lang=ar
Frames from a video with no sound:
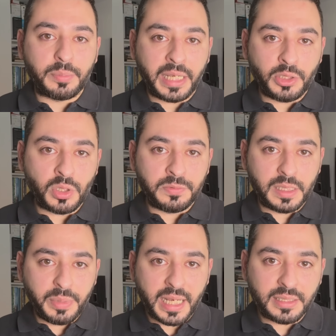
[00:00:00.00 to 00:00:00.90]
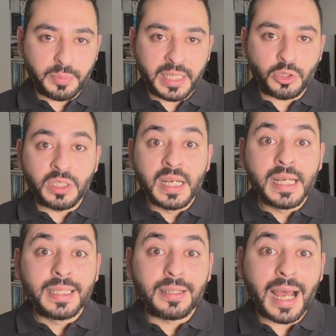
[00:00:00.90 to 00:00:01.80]
تبعيتهم في البيئة تبعيتهم
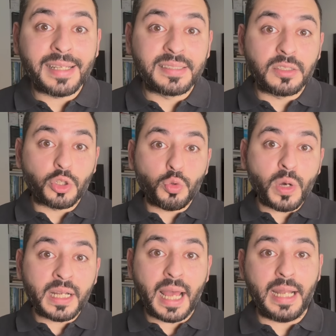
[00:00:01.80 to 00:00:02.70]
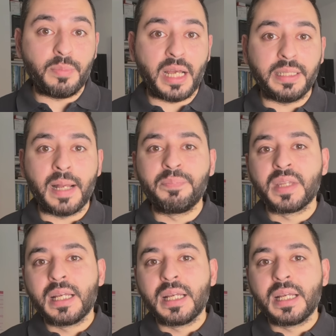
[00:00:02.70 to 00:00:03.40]
رح يصدروها لألمانيا